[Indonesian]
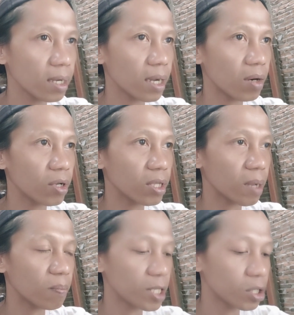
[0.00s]
kalau
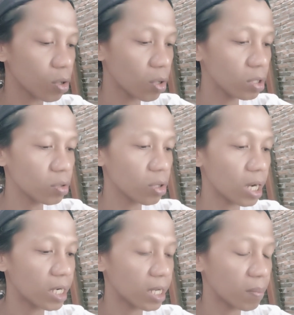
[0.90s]
kita bejo itu ya
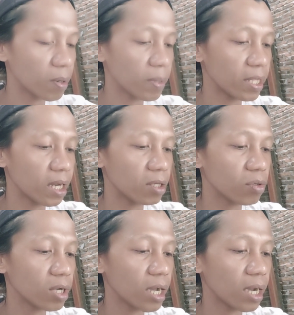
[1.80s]
ada yang bermental
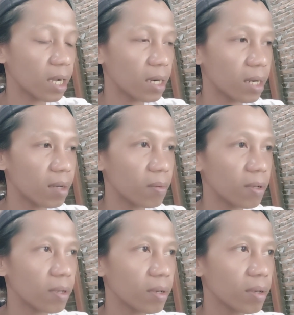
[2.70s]
juga karena apa
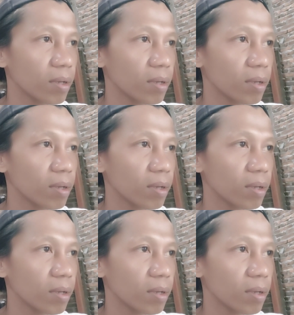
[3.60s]
ya